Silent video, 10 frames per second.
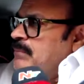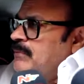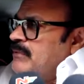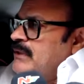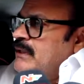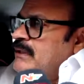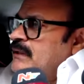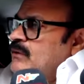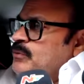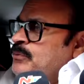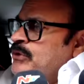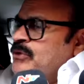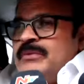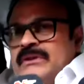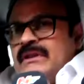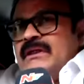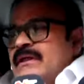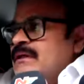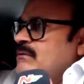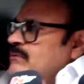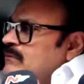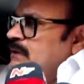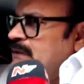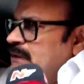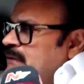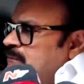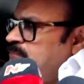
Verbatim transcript: పవన్ కళ్యాణ్ గారు ఉప ముఖ్యమంత్రి అయ్యారు అంటే